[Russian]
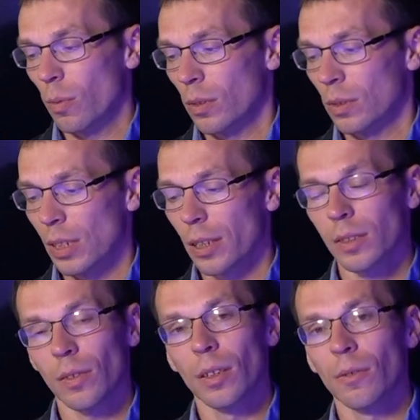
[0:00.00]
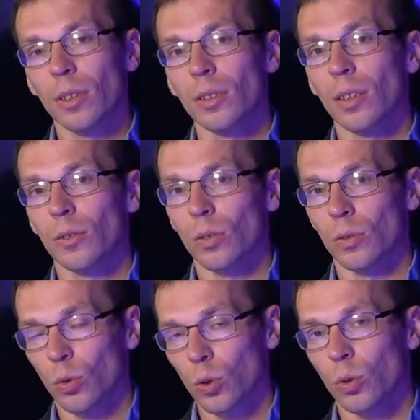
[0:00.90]
Э, следствие говорит
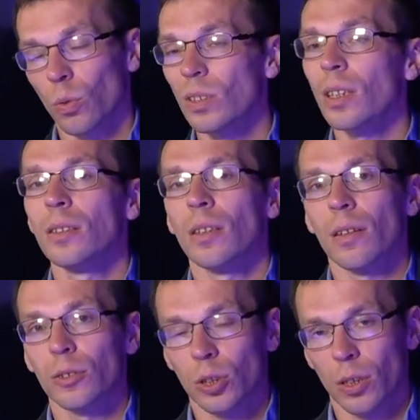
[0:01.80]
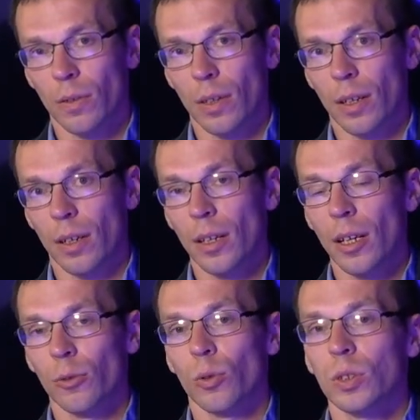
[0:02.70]
э, то, что он догнал человека.
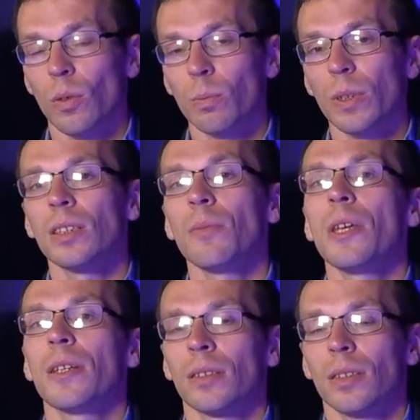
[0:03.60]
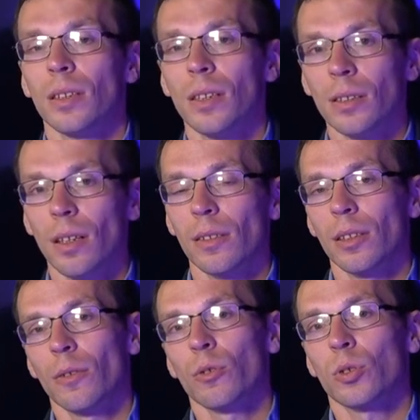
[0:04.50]
То есть он преднамеренно догонял
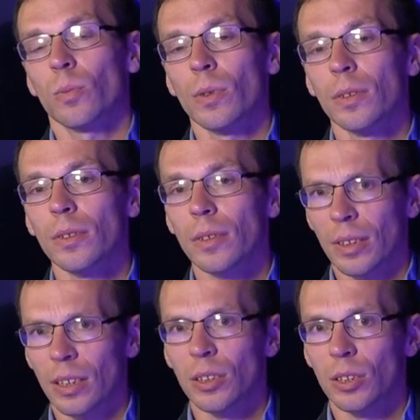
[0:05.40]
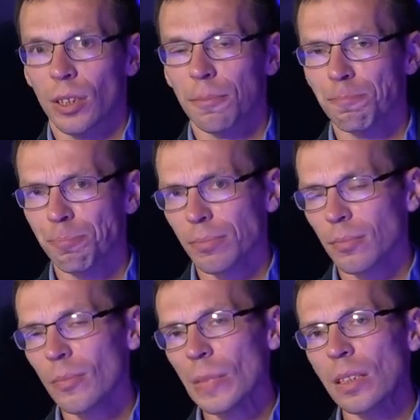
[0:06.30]
для того, чтобы э, нанести
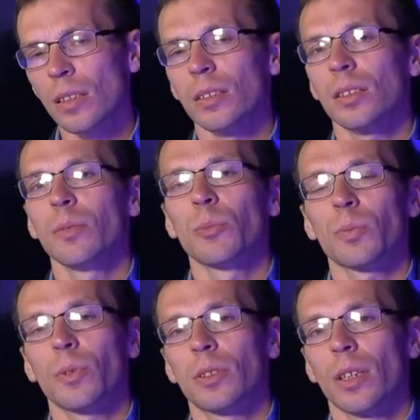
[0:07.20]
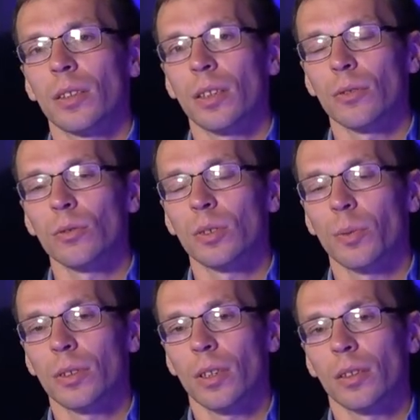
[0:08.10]
нанести ему смертельные,
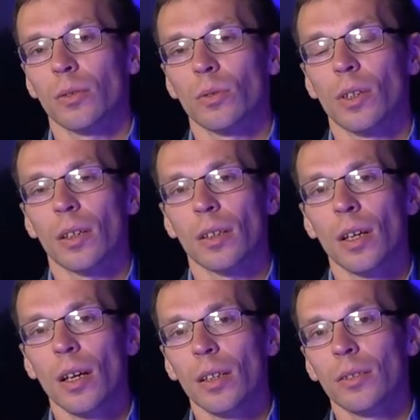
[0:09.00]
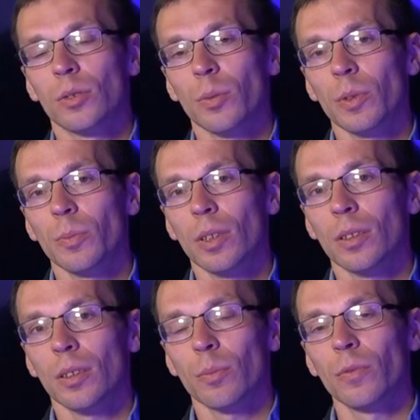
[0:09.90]
смертельные удары. Но тем не
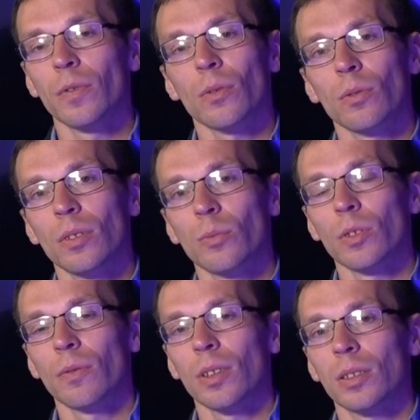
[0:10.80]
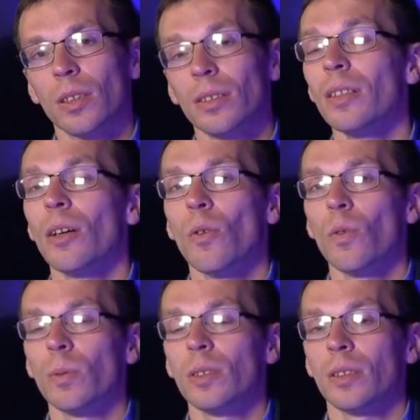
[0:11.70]
менее, два года ему не выносили
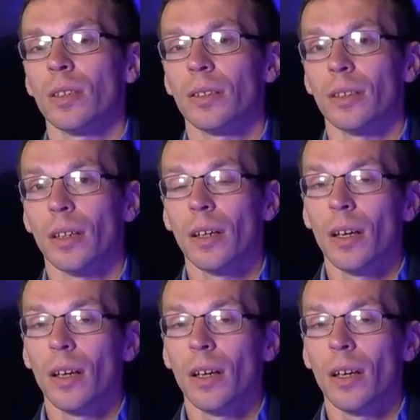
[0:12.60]
никакого подозрения.